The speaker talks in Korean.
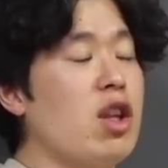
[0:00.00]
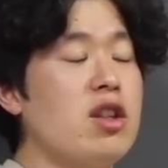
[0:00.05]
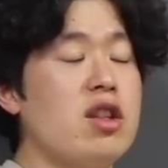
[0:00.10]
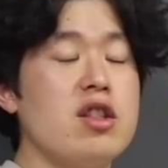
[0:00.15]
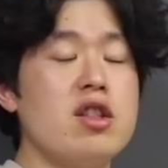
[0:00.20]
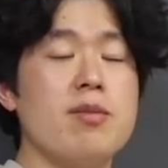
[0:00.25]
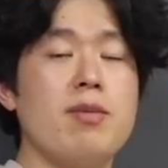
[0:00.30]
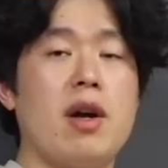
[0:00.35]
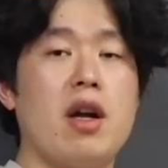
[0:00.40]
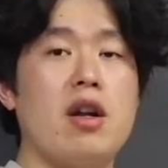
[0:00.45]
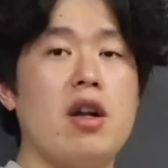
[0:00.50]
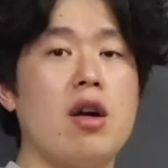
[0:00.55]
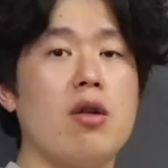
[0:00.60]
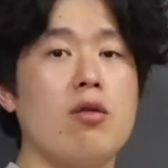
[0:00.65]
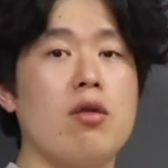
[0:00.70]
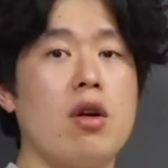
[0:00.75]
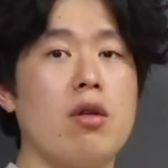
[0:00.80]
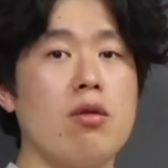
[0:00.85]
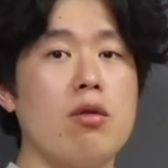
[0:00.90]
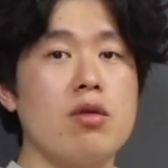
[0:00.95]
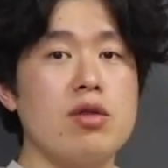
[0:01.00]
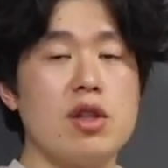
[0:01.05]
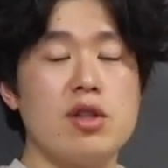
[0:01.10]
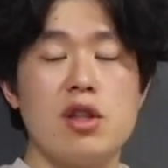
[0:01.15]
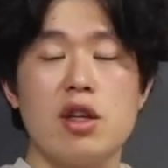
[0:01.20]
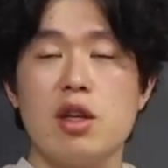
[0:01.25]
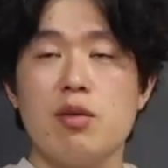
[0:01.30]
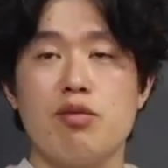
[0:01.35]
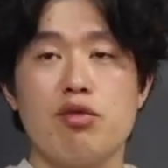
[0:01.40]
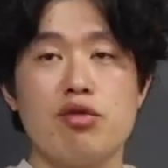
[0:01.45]
띄지 말라고 하고
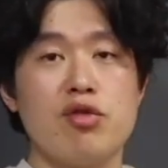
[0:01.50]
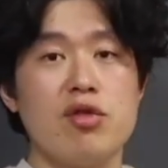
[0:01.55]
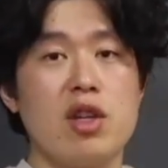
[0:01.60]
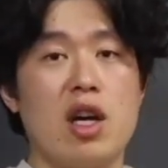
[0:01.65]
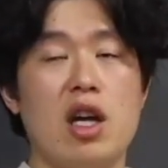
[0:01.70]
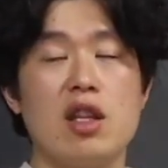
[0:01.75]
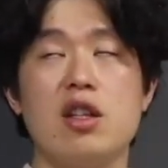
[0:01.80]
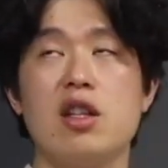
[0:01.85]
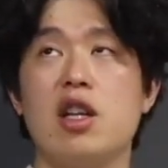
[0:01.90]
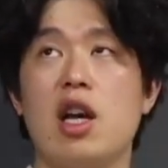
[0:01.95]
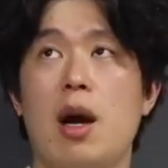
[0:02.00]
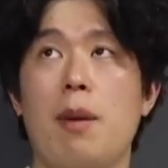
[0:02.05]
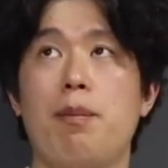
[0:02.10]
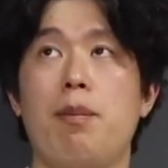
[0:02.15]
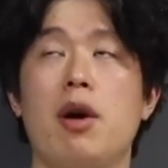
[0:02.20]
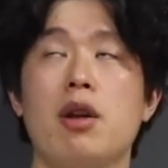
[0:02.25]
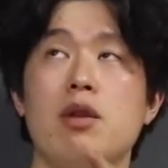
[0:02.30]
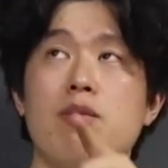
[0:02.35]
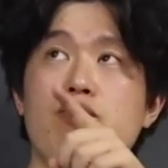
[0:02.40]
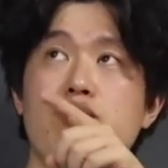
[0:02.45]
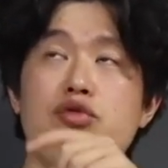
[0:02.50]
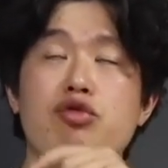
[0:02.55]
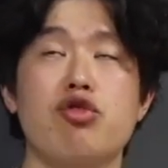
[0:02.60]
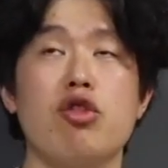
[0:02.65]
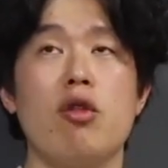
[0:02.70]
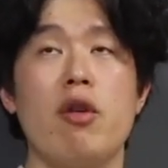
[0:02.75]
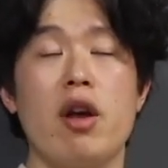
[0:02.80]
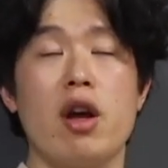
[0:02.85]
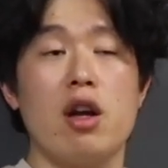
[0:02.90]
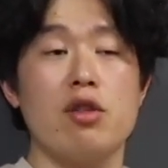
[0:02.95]
세상에 무슨 아들이 아빠를
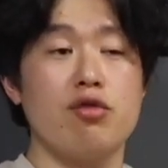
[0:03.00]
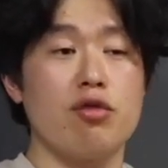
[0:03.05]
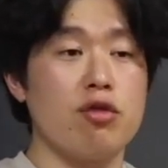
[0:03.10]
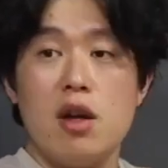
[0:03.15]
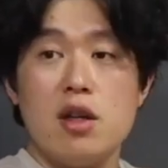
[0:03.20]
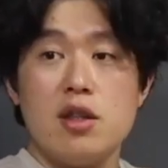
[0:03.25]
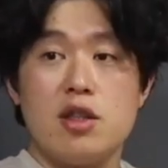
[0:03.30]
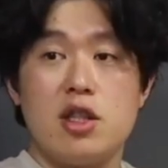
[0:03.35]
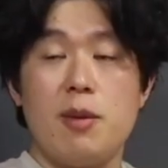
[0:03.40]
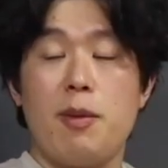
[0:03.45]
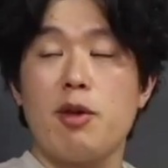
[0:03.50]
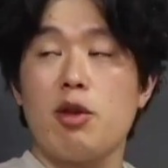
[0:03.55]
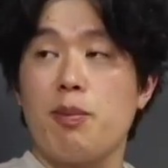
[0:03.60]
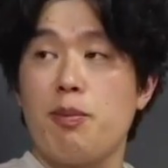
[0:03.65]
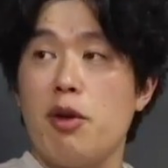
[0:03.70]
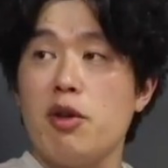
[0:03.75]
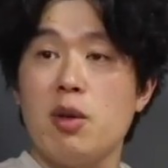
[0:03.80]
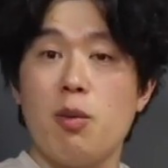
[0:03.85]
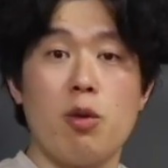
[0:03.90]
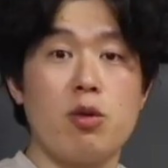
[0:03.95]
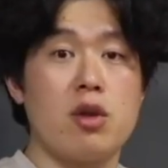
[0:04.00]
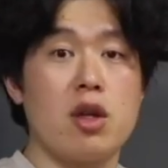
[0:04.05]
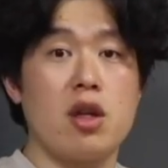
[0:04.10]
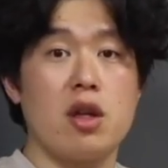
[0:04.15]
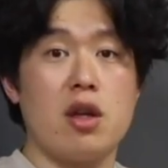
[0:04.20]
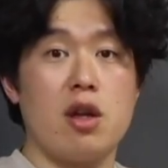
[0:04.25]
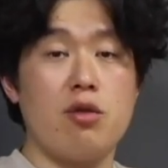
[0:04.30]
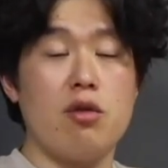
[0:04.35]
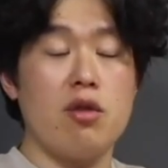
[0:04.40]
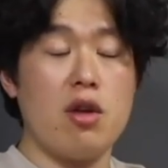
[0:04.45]
무서워해가지고 집에서 편히 못 따라다녀?